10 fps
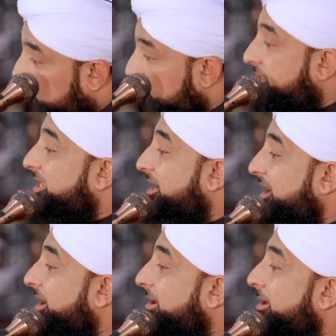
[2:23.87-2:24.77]
सरूर
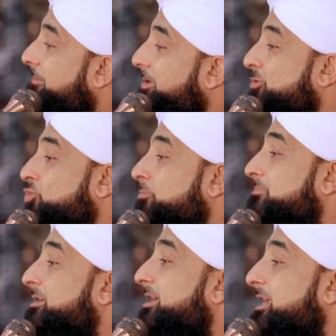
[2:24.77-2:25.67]
देगा फिर
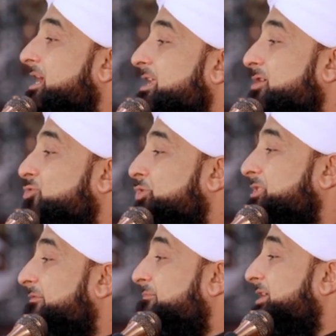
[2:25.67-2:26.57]
तुम एक एक
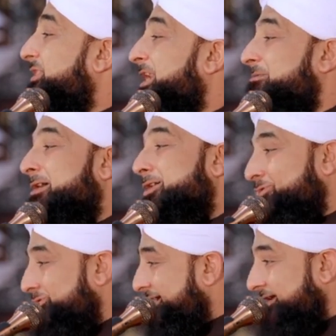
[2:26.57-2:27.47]
उजब में दिल
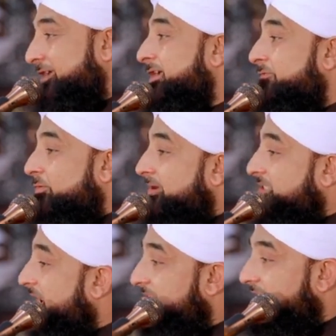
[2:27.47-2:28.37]
मांगोगे वो
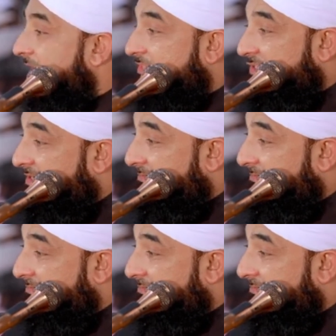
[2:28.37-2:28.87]
मज़ा दिया